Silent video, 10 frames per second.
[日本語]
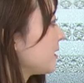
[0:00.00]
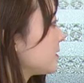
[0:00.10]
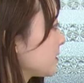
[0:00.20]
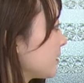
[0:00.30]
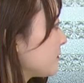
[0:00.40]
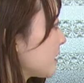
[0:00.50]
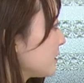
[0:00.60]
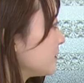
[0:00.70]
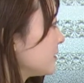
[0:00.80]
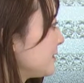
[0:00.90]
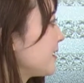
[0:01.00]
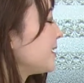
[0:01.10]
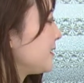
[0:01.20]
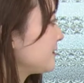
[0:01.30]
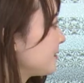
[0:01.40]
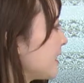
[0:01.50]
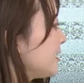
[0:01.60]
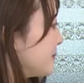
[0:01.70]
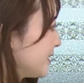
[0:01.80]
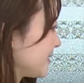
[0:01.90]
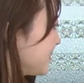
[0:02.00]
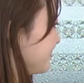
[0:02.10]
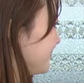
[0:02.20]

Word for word: い月と書くのには理由があります